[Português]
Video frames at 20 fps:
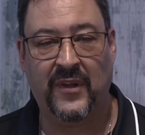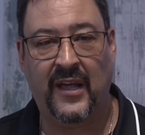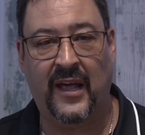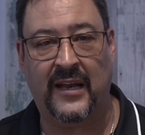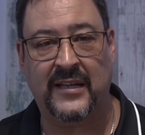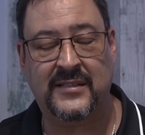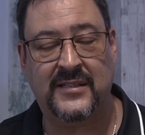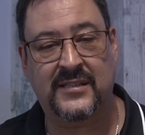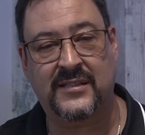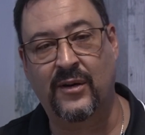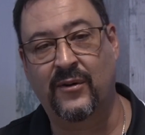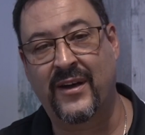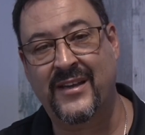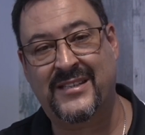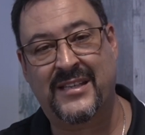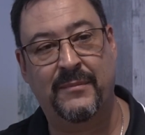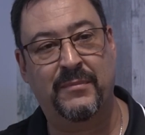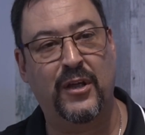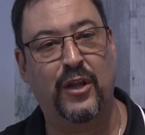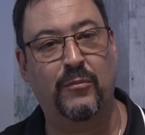elas estão
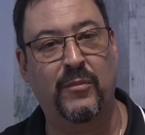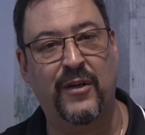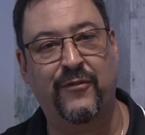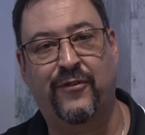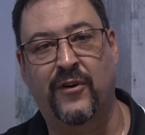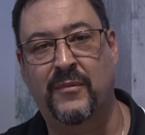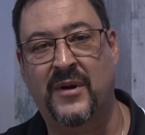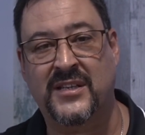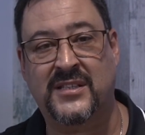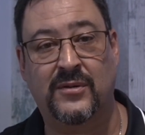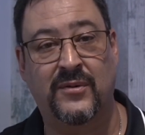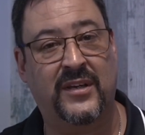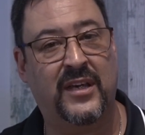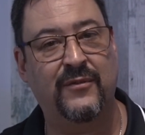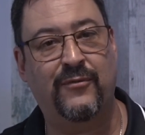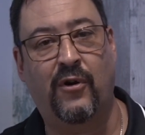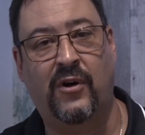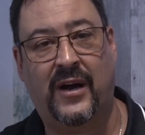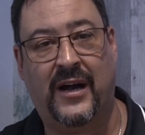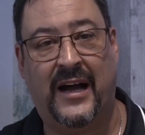recebendo uma informação
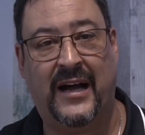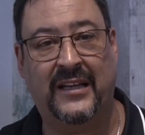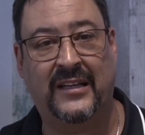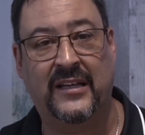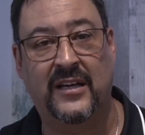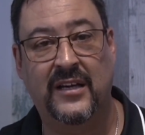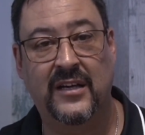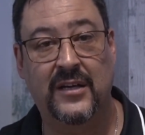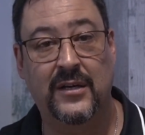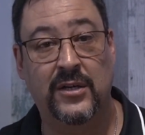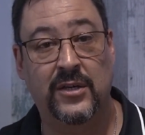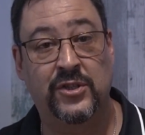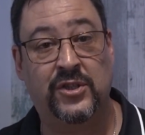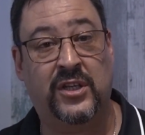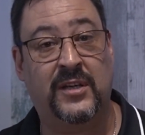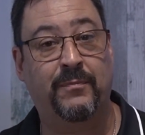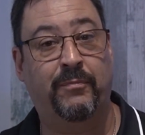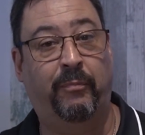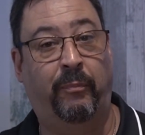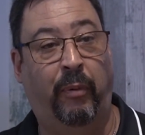equivocada de
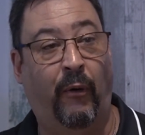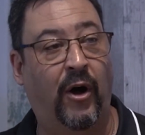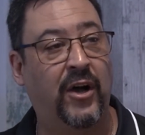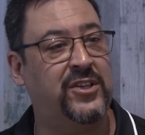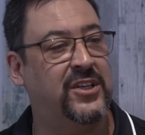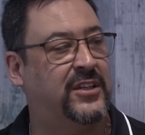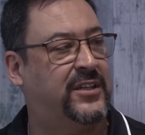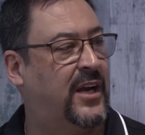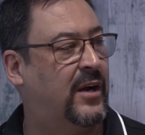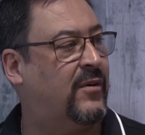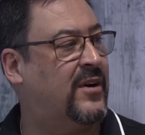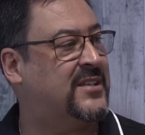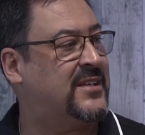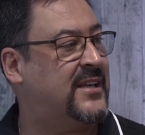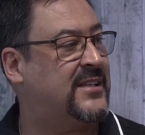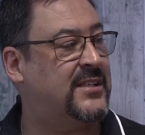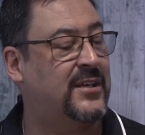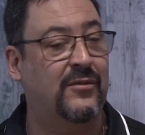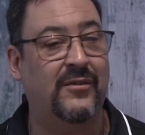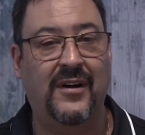que pode entrar com essa
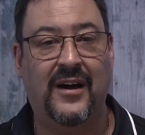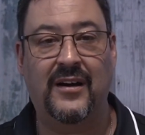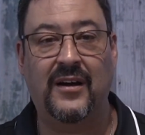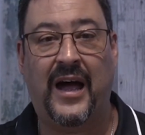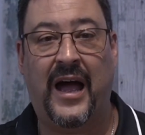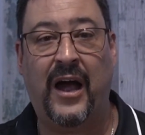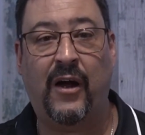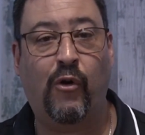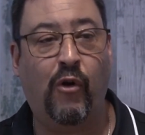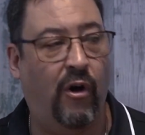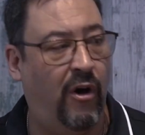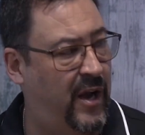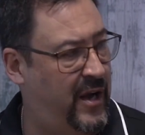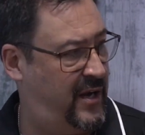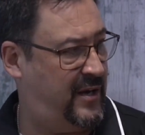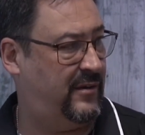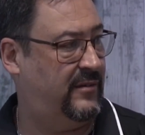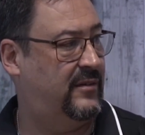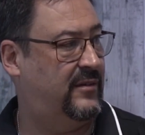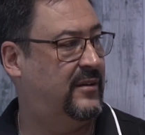ação
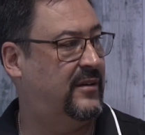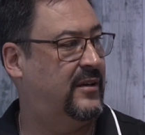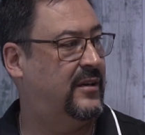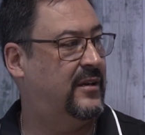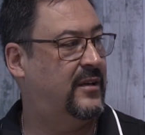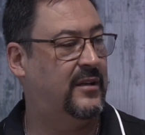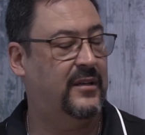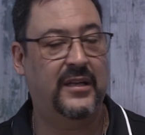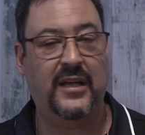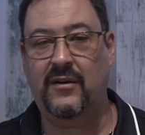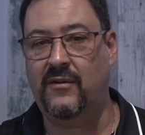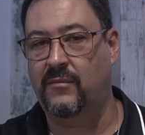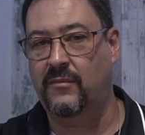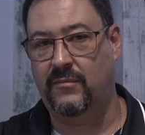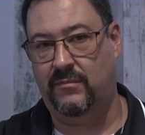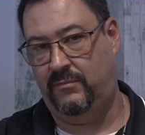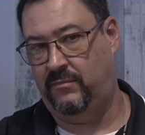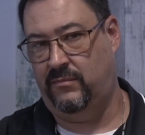agora. Não.